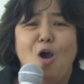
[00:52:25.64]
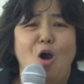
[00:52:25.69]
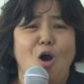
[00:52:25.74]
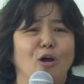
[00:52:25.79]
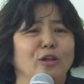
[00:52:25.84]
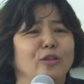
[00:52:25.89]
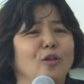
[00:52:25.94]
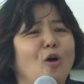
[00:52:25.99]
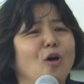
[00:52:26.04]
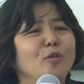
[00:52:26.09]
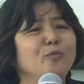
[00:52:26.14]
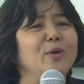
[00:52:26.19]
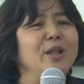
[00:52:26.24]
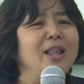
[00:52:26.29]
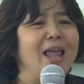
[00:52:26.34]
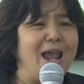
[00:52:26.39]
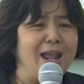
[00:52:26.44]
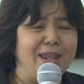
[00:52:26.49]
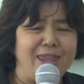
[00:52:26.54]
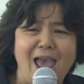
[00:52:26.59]
ออดอ้อนเว
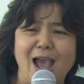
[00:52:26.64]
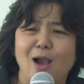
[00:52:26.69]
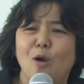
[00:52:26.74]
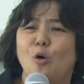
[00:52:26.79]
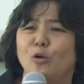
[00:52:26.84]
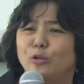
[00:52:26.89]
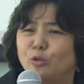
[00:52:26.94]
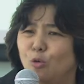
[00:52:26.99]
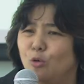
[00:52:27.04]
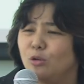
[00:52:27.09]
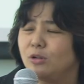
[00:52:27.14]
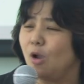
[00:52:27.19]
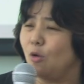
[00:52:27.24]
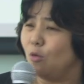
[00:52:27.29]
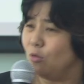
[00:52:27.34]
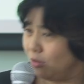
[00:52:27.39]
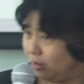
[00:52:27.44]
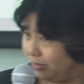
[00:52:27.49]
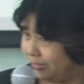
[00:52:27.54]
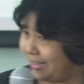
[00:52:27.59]
ลาอยากขอโทษเขา
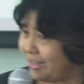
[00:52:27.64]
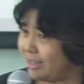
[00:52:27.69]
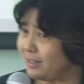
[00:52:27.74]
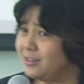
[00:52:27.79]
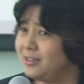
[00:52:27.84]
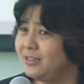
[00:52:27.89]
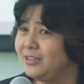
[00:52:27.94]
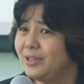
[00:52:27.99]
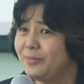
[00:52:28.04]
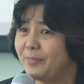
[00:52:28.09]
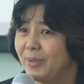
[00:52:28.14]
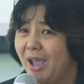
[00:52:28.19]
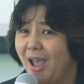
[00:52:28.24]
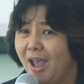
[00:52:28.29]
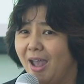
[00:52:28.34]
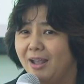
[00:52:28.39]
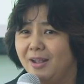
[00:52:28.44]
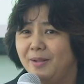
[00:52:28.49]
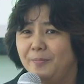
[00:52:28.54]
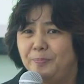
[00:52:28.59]
ก็เสียงหนึ่งจริงไหม
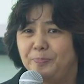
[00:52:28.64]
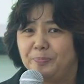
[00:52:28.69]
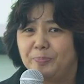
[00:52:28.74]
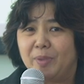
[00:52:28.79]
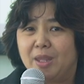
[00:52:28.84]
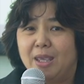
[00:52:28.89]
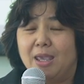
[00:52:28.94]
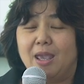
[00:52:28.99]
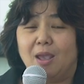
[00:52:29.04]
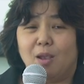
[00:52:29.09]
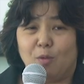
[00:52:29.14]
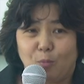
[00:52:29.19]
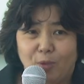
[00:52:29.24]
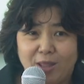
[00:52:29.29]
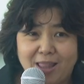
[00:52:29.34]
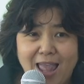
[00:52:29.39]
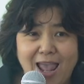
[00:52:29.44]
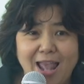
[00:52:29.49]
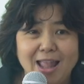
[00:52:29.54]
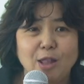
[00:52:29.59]
คะเว
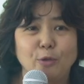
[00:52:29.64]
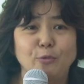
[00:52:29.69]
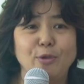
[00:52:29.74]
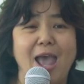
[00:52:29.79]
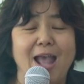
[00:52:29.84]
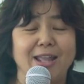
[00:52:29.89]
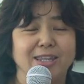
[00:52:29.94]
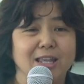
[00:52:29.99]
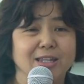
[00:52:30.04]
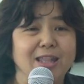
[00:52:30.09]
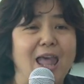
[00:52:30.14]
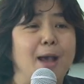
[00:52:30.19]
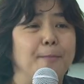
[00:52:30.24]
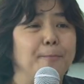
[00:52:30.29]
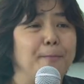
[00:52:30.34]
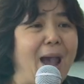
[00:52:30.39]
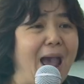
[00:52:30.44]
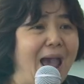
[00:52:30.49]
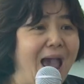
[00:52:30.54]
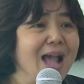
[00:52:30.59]
ลาเราอยากจะ
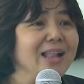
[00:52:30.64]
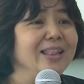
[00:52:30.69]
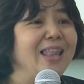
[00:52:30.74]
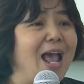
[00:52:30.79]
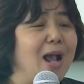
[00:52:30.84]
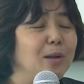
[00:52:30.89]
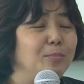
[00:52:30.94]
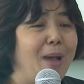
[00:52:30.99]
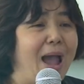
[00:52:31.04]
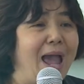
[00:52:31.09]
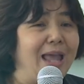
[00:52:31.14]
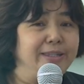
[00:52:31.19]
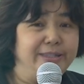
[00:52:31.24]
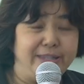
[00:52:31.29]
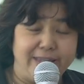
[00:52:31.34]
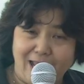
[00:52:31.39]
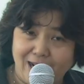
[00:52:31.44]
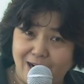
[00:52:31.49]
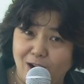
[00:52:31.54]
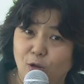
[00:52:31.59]
ทำภาคนางมาร
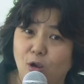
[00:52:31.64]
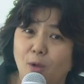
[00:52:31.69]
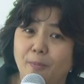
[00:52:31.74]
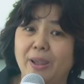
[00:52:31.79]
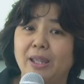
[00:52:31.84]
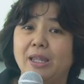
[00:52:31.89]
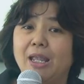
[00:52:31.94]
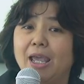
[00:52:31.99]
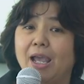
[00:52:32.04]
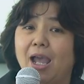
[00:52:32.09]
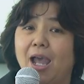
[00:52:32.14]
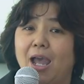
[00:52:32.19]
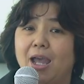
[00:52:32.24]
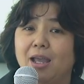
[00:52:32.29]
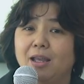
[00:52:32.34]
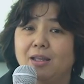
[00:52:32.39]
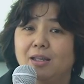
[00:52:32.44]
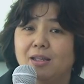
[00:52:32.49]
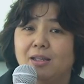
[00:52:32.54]
เสียงเราก็เป็นไงคะ